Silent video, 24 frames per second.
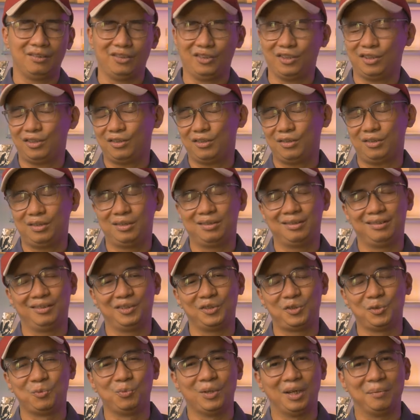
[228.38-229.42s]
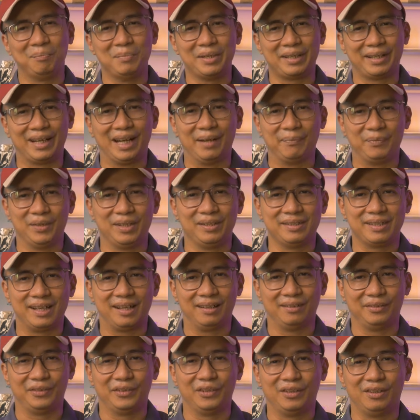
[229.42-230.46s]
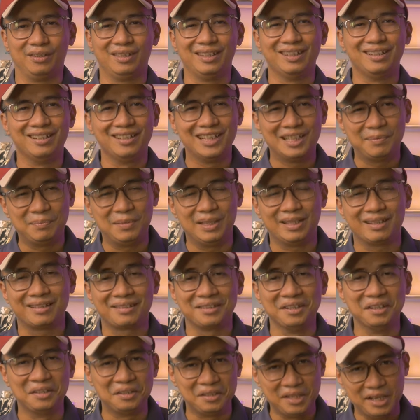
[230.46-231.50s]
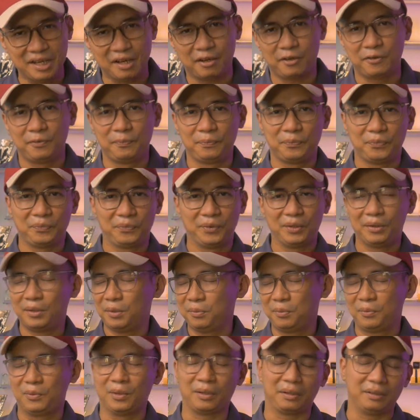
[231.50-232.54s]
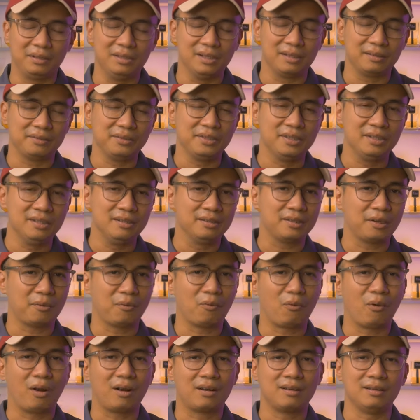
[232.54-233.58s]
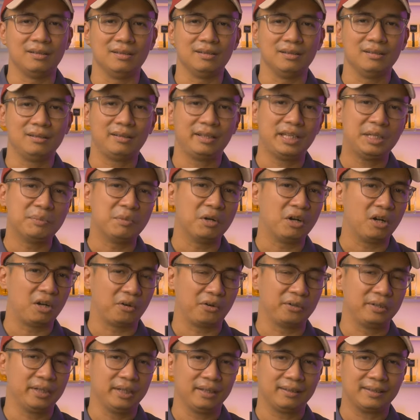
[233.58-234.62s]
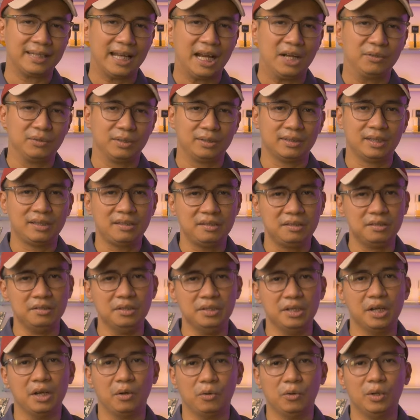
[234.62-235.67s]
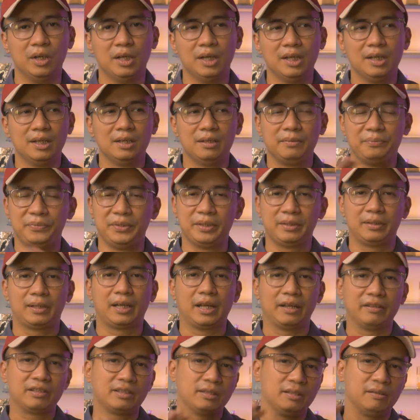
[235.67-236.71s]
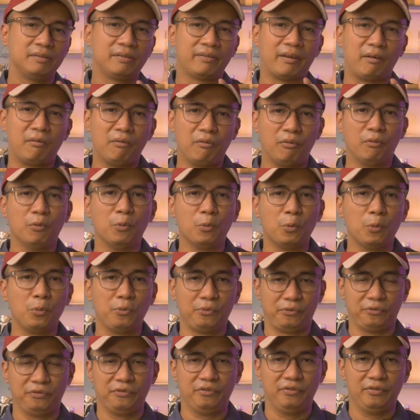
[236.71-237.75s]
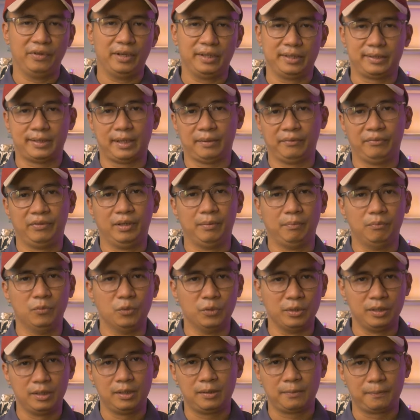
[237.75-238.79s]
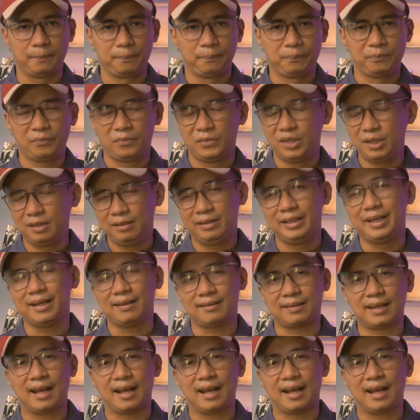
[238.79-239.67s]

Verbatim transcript: nó nói chung là mình cảm thấy rằng nó hơi bị đơn điệu nó không còn được như trong quá khứ khi mà họ có thể tạo ra rất nhiều những cái sự phong phú về sản phẩm mùi hương nhưng hiện